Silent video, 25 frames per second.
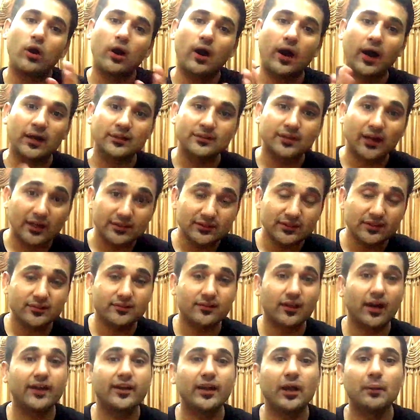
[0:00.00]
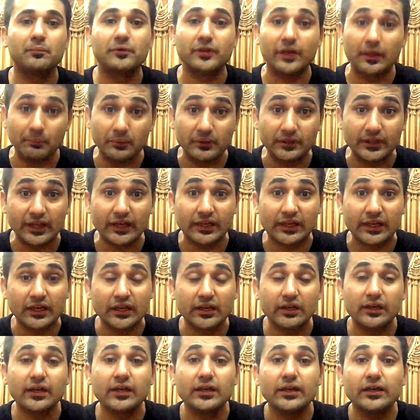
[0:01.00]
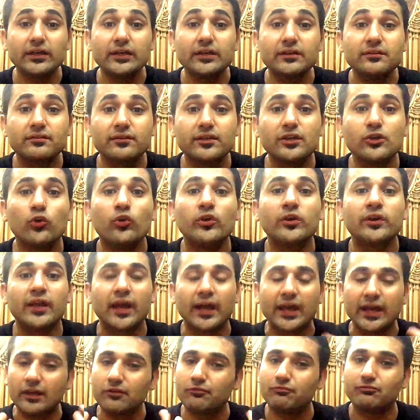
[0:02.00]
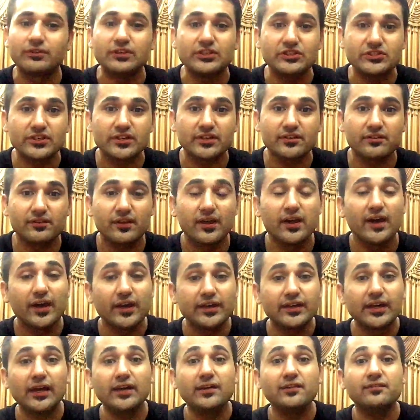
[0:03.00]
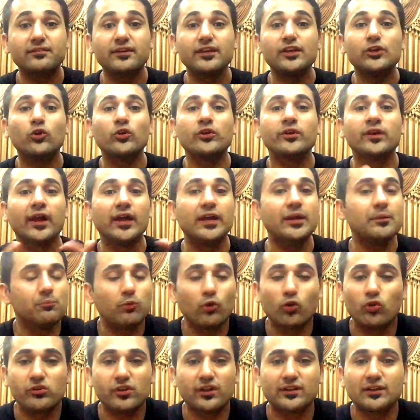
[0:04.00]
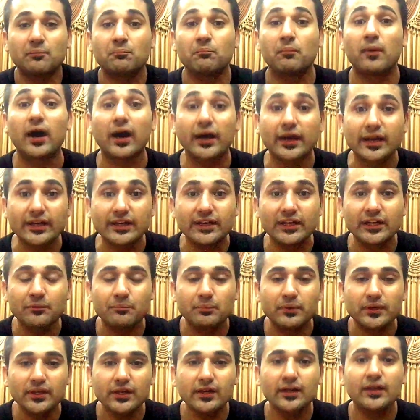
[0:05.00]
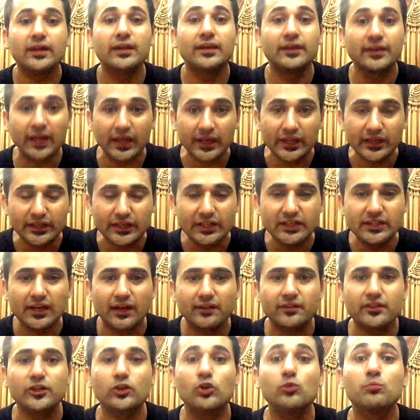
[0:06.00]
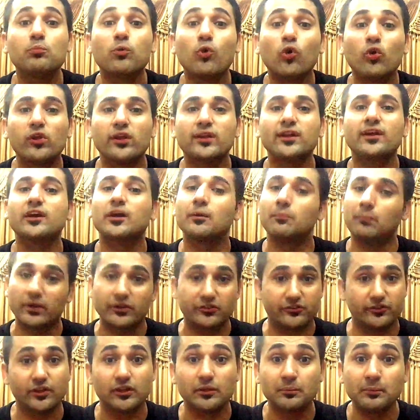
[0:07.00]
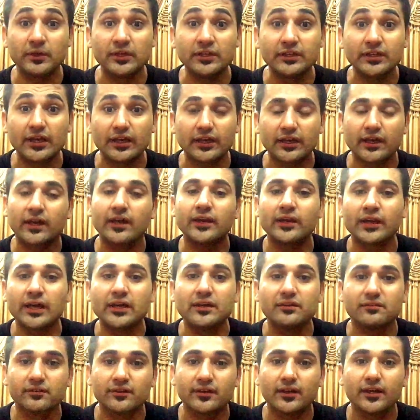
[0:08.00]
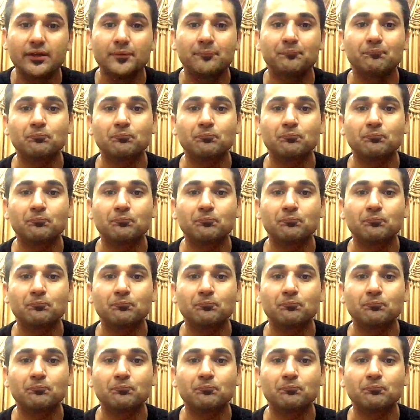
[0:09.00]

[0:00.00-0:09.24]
ऑन साइड आप ये भी देखेंगे कि इसकी कोई नए फीचर्स या इसकी कोई नई बहुत ज्यादा मार्केटिंग भी नहीं की जाती को बहुत ज्यादा कमर्शियल्स भी नहीं देखेंगे नहीं से नहीं